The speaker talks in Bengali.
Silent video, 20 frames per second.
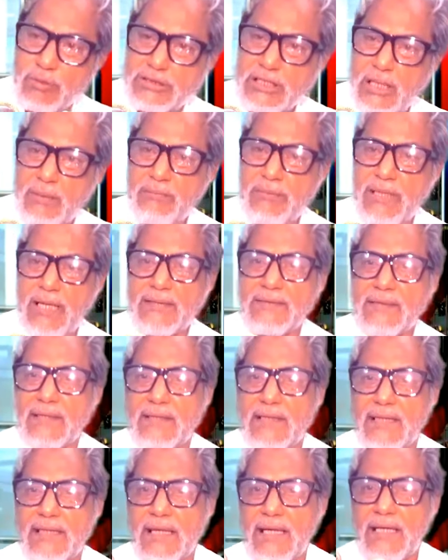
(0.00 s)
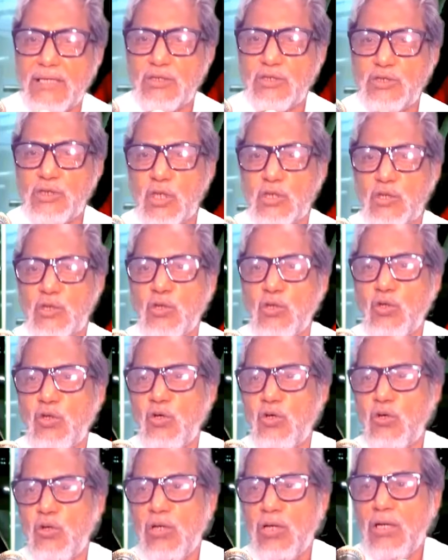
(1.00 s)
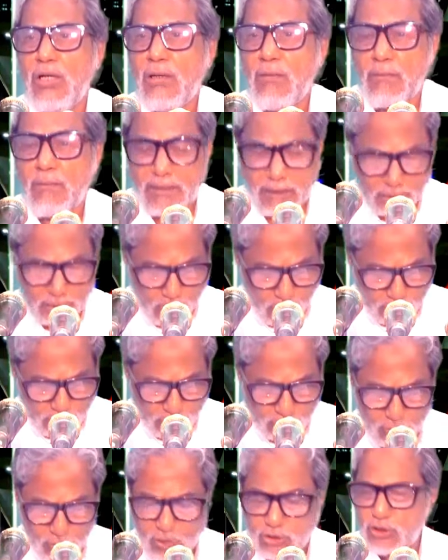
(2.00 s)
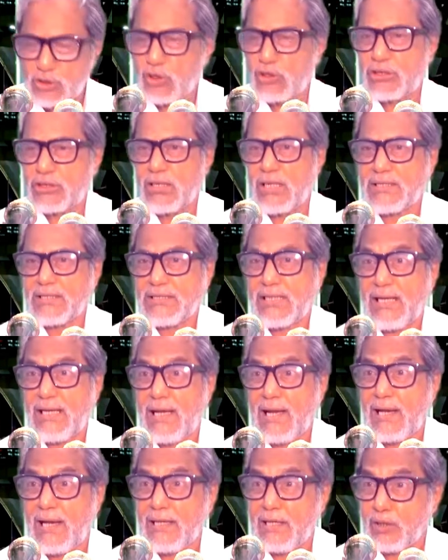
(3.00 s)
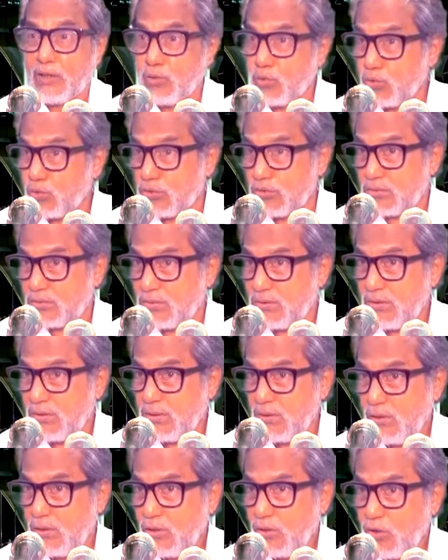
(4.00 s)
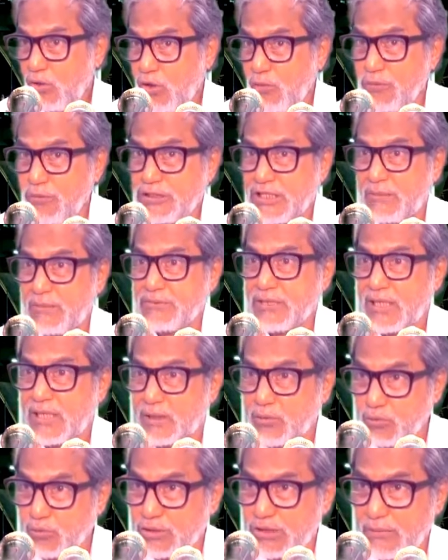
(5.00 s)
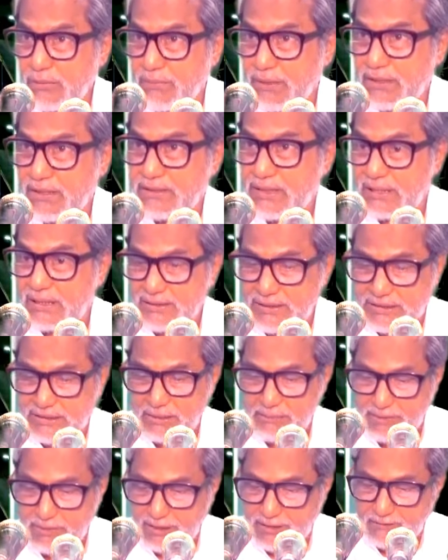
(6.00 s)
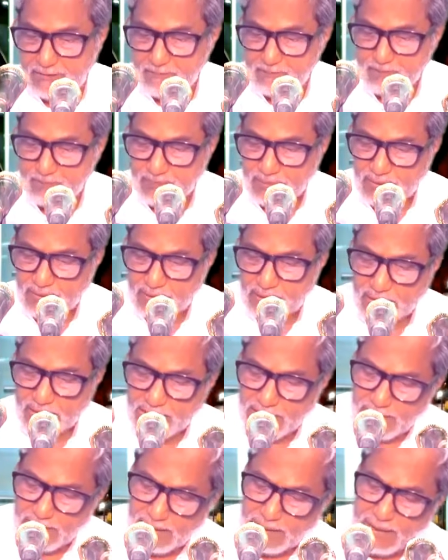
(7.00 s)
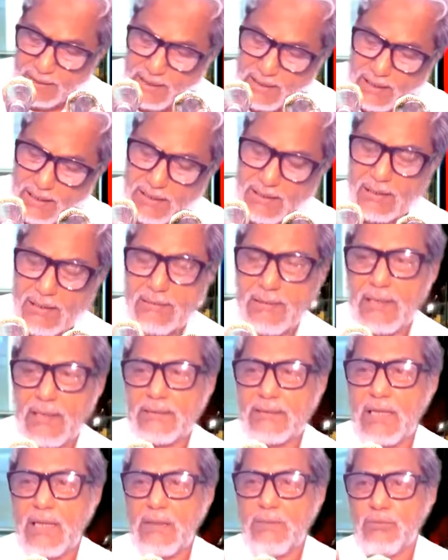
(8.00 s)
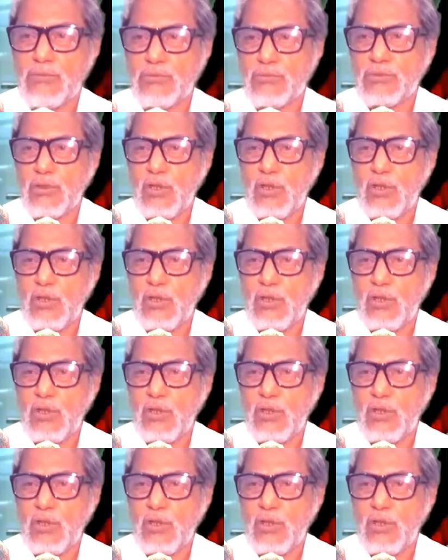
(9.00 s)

অভিশাপ দেয় তাদেরকে যত মানে সচেতন সত্তা আছে লাইনুন অভিশাপ যারা করতে পারে যারা দিতে পারে ইল্লা আল্লা দিনা তাবু